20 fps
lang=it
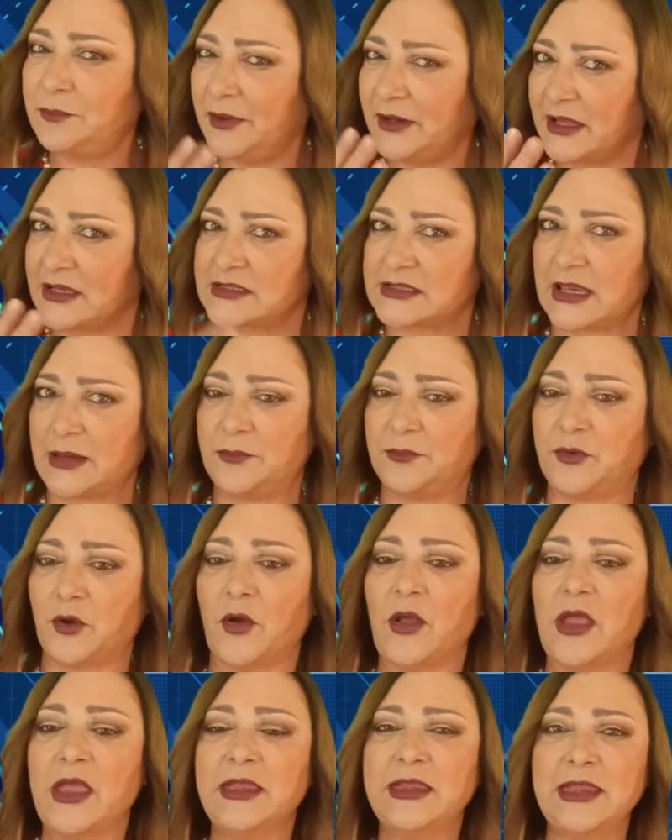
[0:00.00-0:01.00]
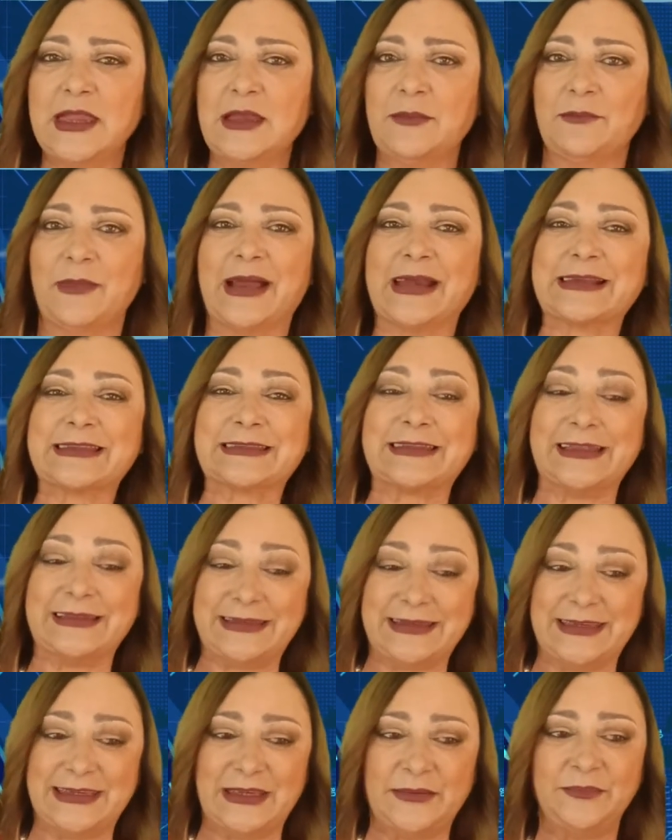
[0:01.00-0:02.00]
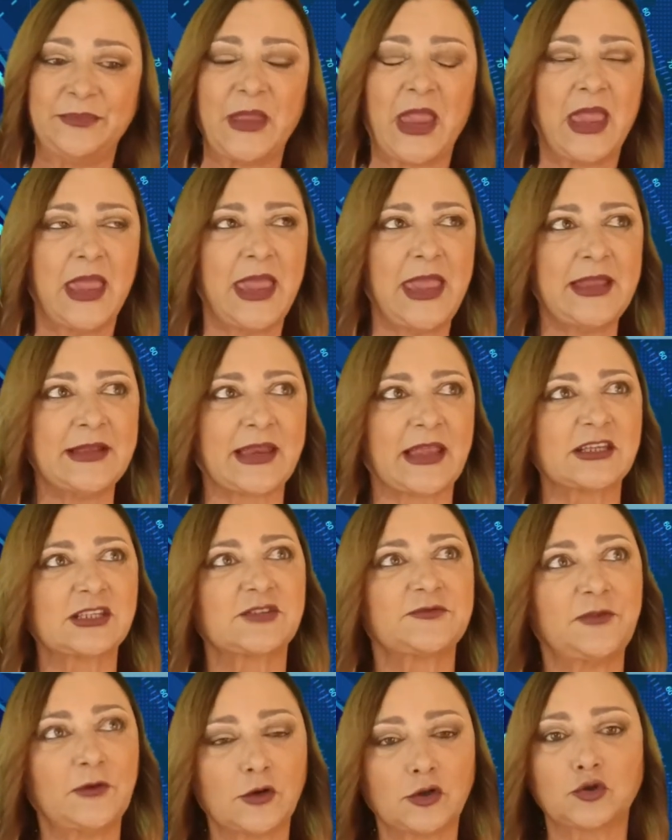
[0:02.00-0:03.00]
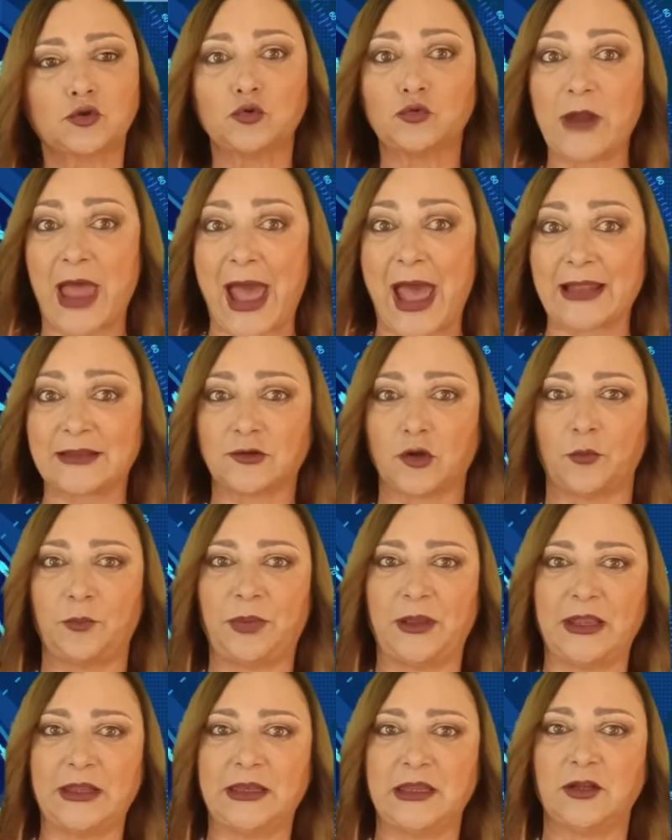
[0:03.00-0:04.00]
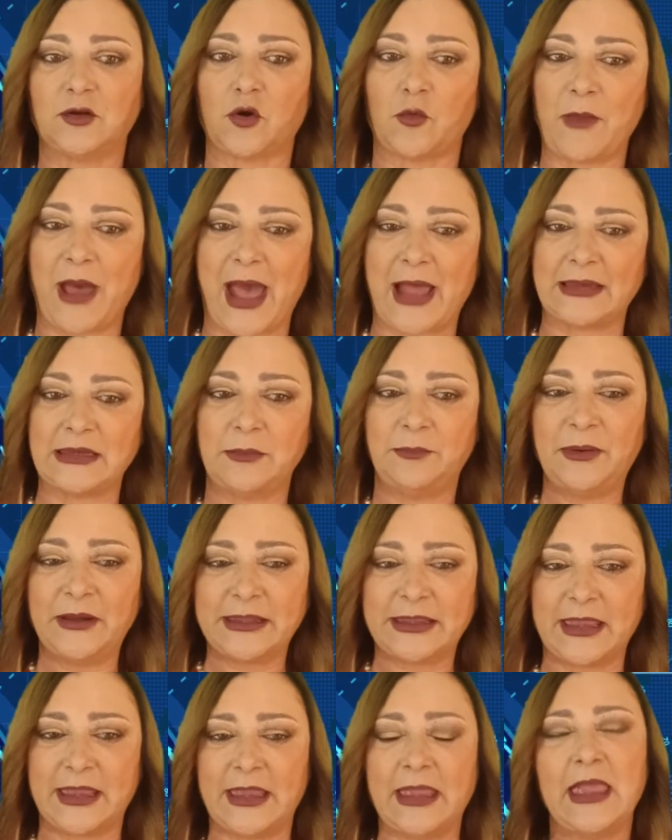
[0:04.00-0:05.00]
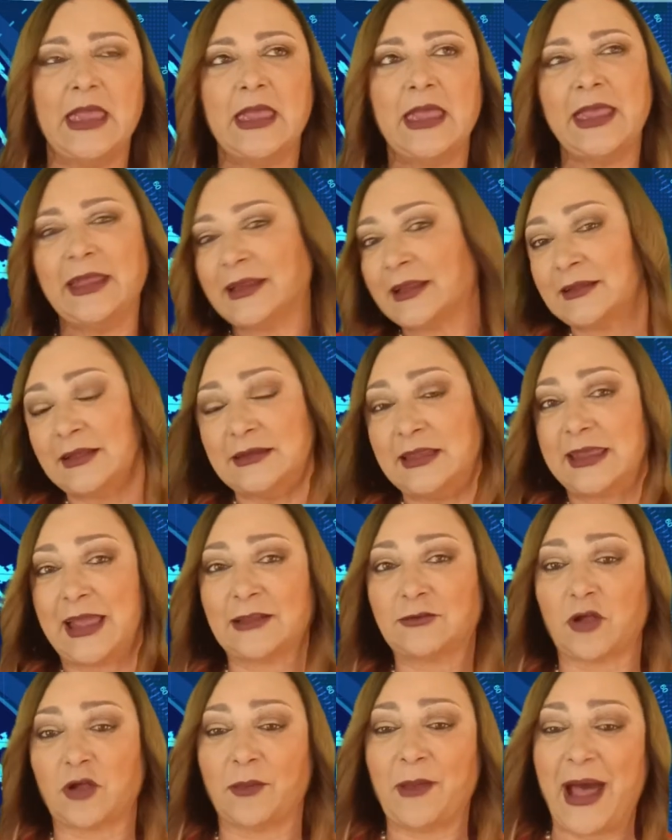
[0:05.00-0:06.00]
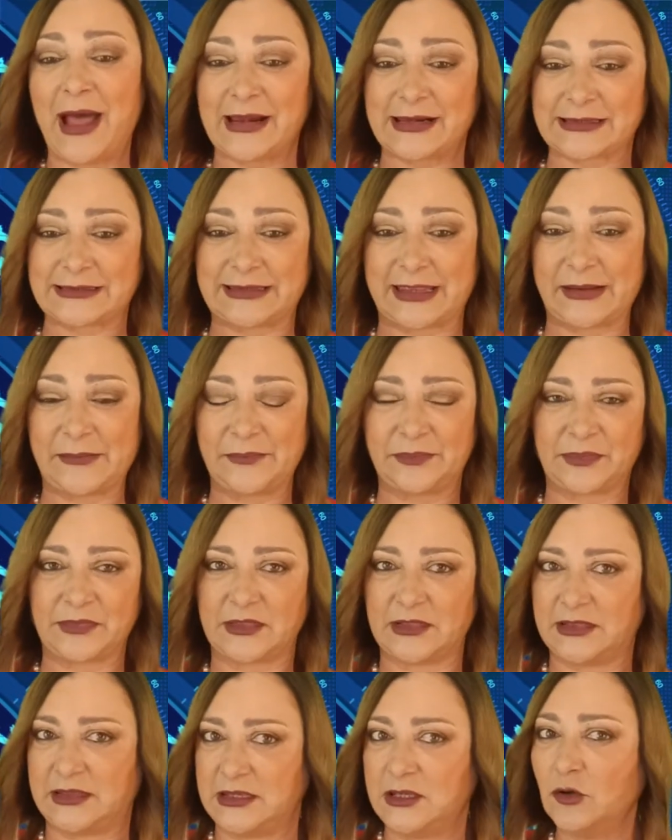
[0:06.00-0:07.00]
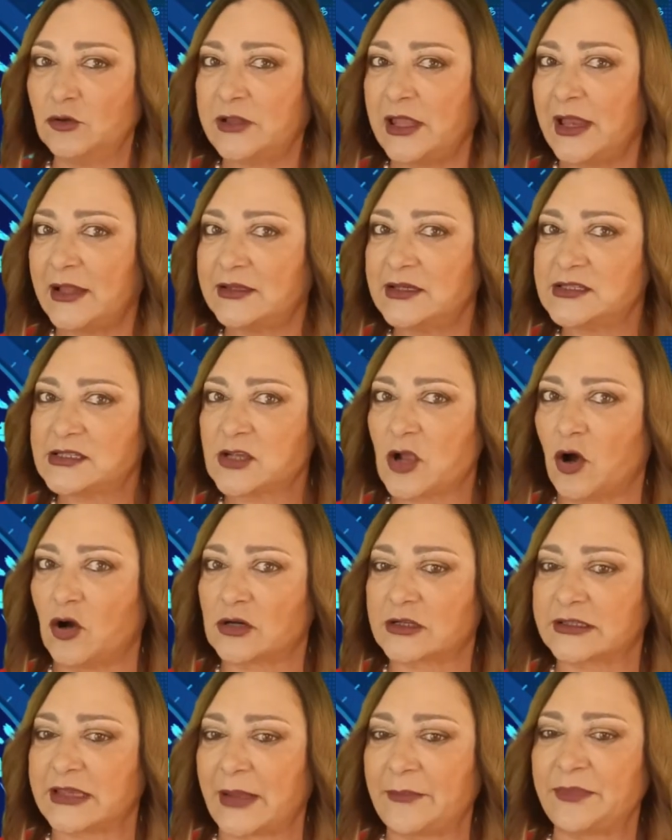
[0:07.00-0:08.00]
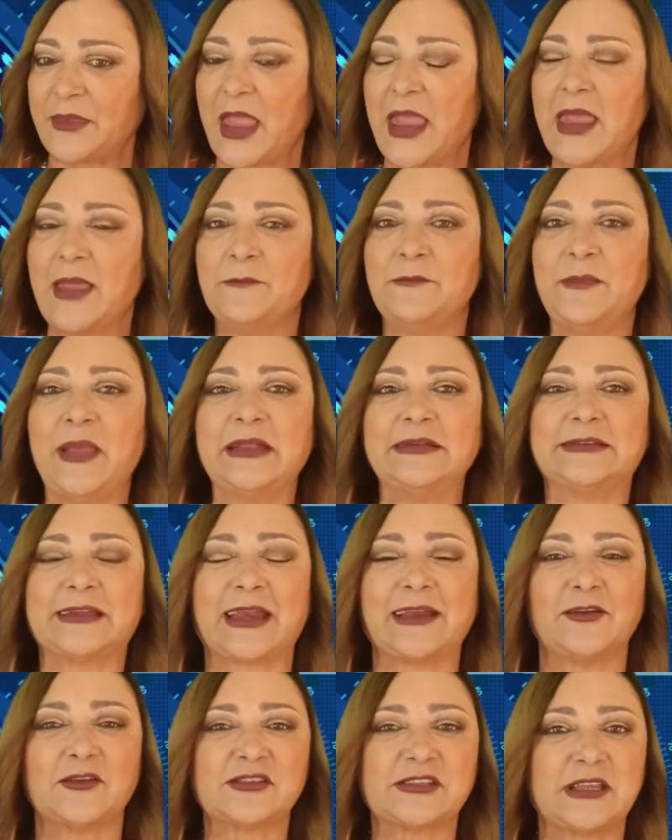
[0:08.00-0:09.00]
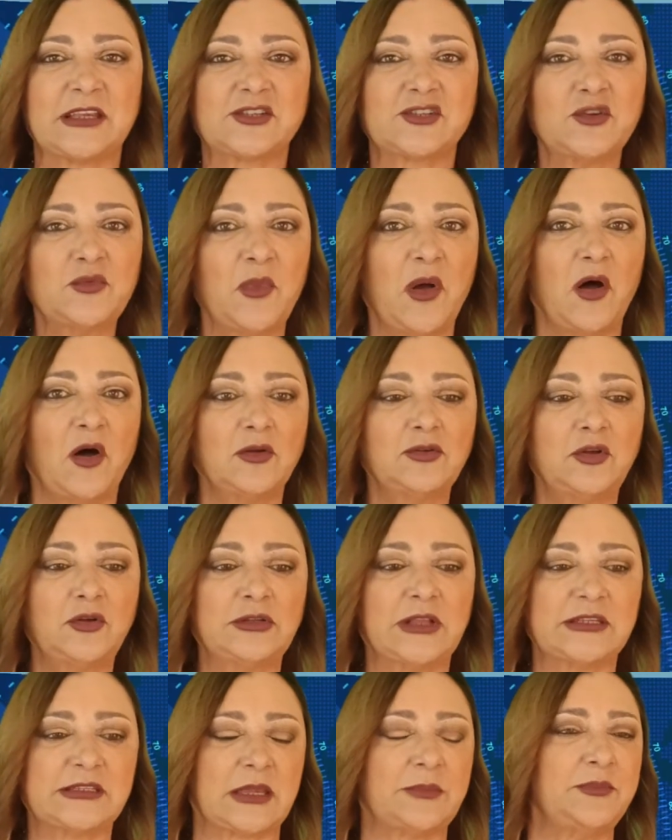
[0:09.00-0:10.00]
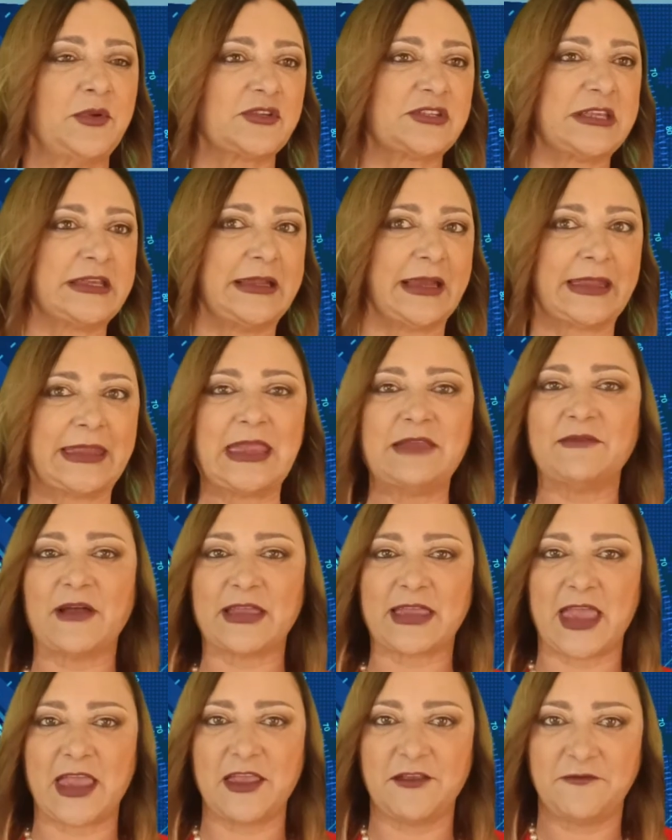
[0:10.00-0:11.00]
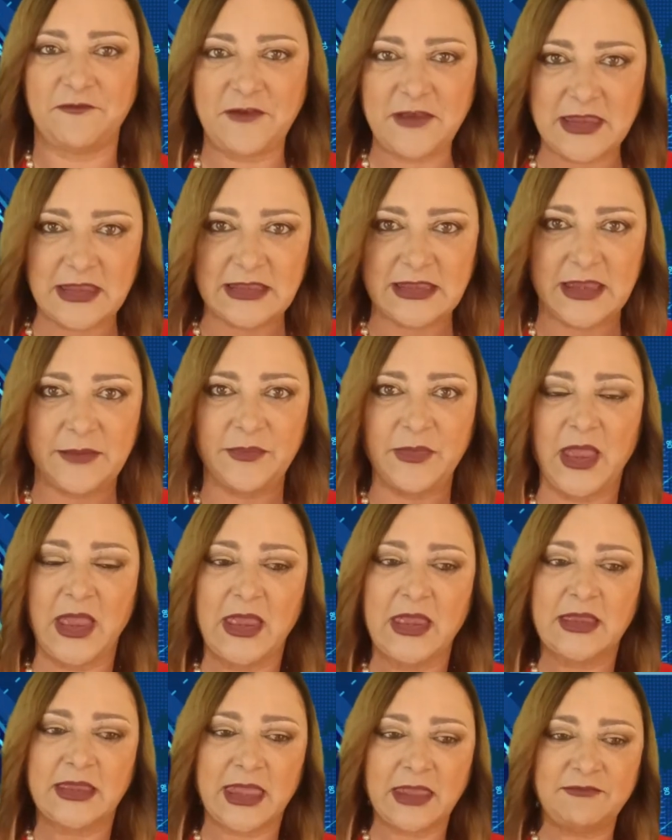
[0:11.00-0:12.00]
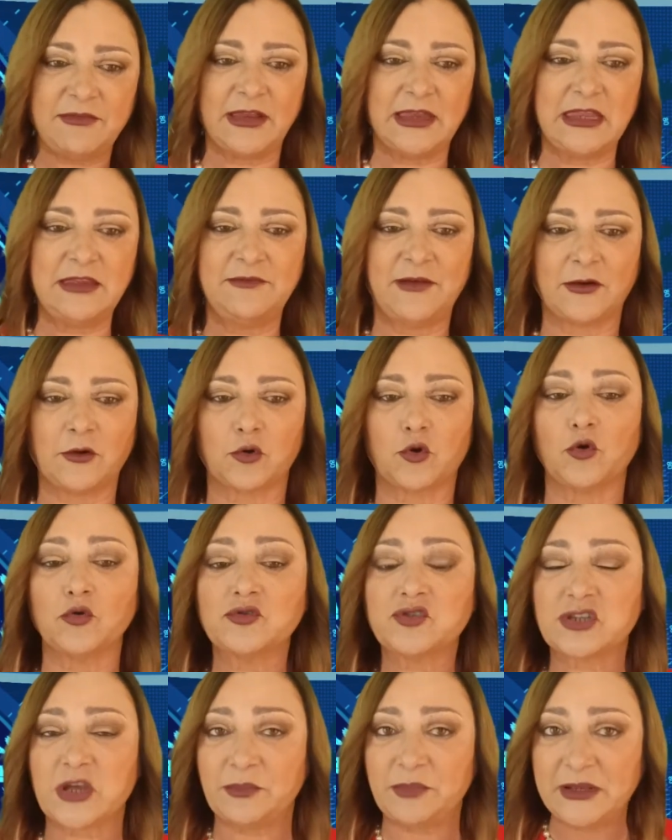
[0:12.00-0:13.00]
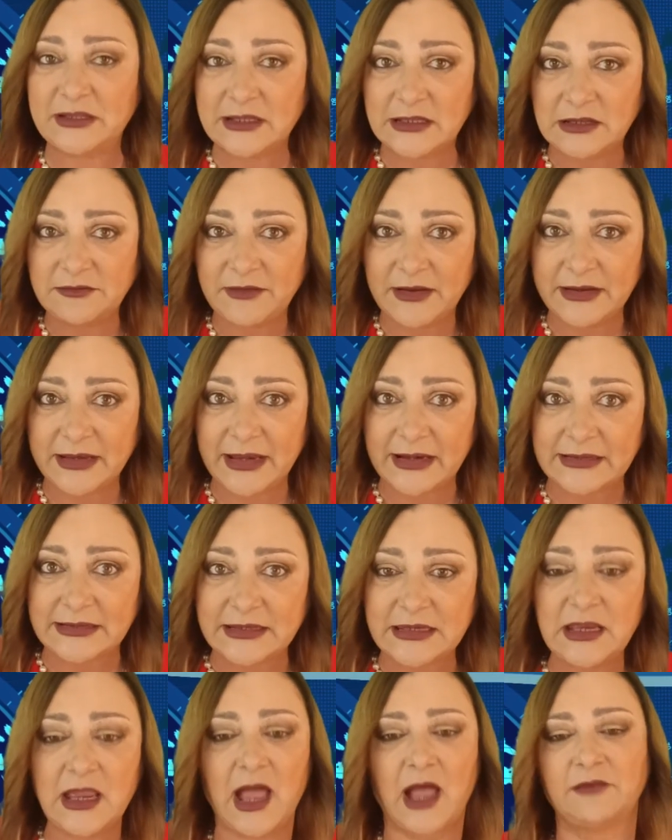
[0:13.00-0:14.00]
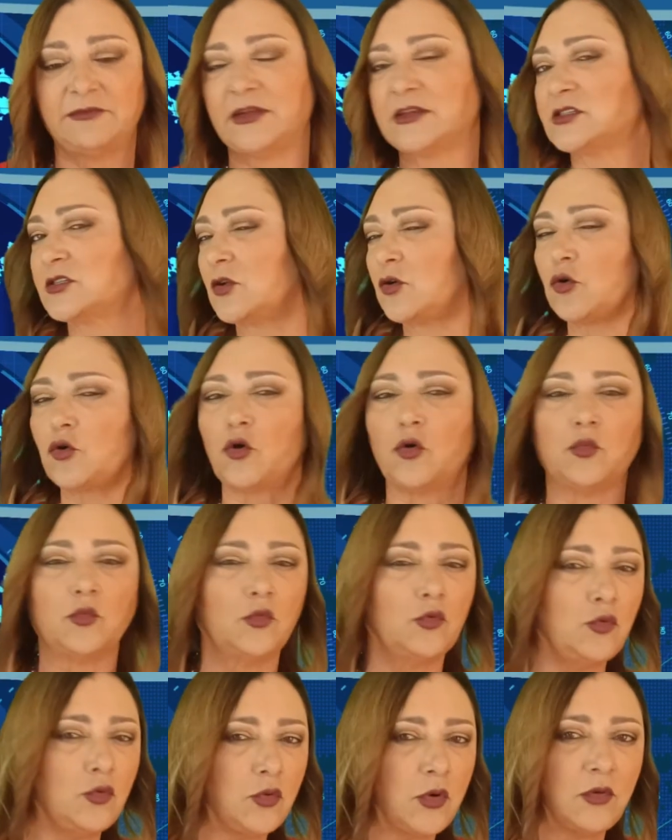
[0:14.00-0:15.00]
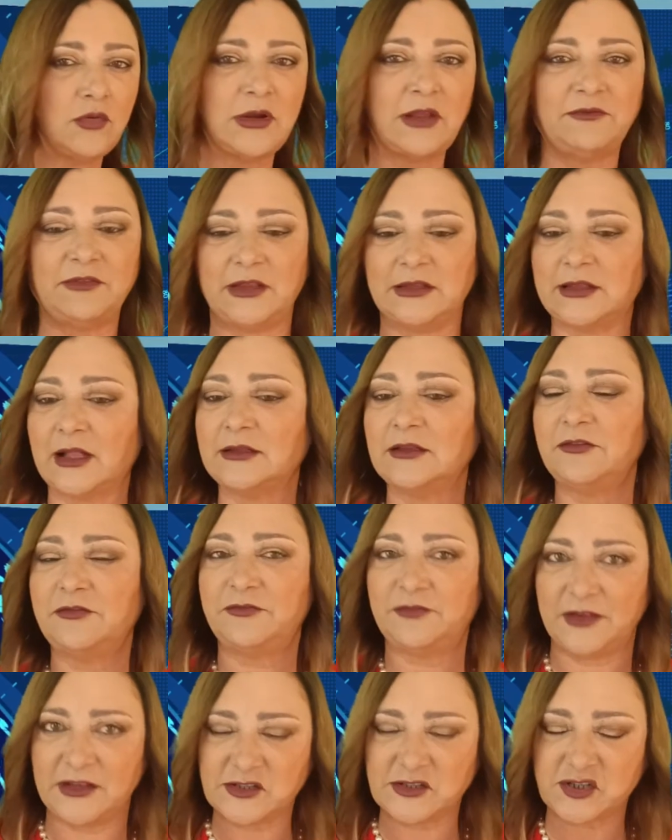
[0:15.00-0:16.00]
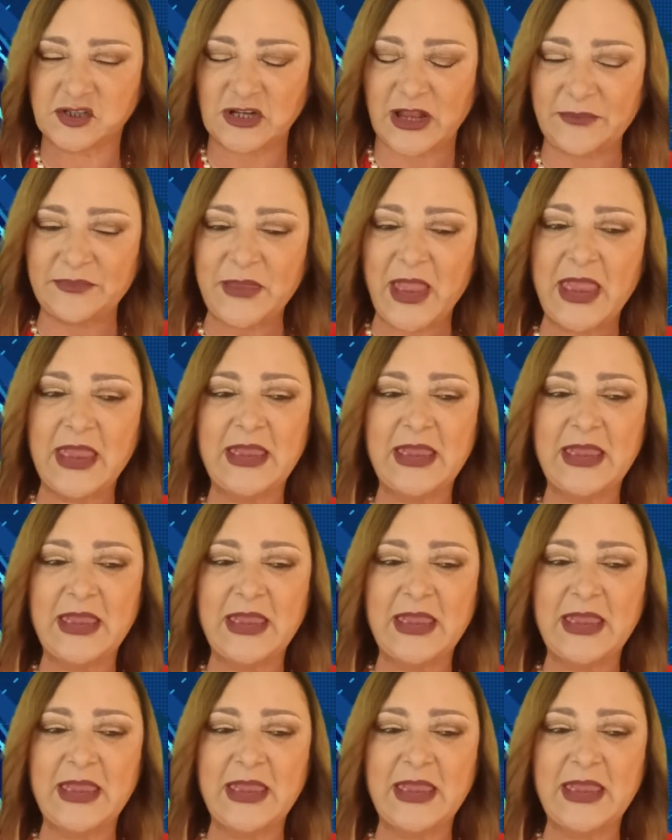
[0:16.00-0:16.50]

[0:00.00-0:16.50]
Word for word: Per esempio, il martedì era sfortunato per i romani perché era dedicato a Marte Dio della discordia, mentre allo stesso modo, ad esempio, si credeva che i figli che venivano concepiti di venerdì avessero comunque una vita difficile.